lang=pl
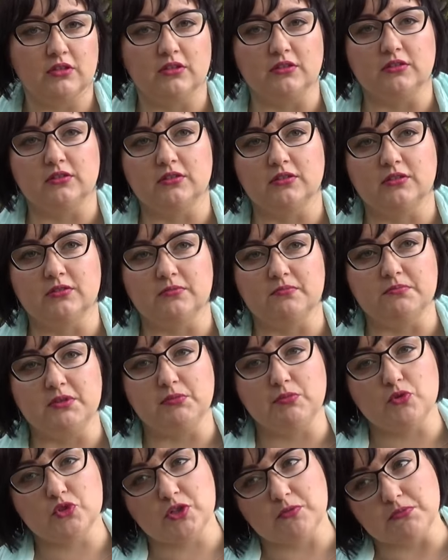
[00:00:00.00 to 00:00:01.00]
e,
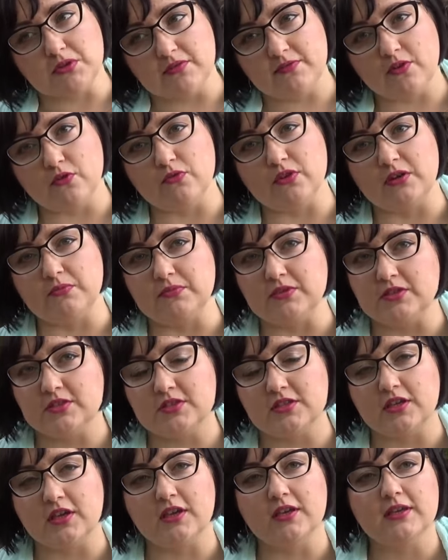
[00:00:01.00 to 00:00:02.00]
mimo że miewał
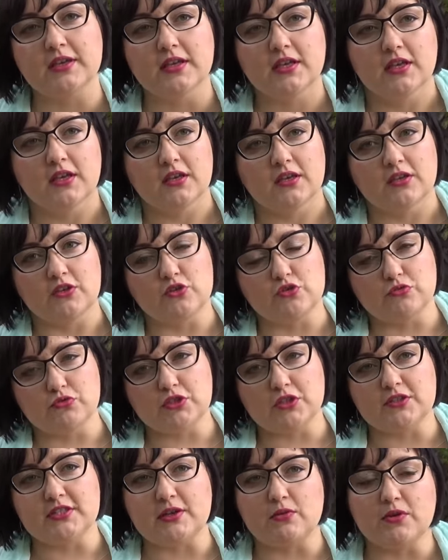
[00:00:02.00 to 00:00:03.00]
remisję, i czuł
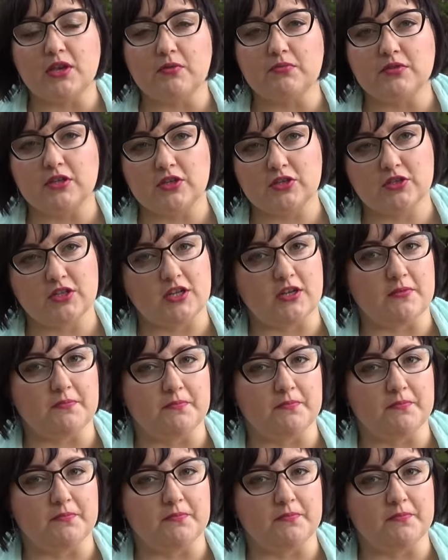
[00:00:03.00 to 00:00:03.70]
się całkiem nieźle.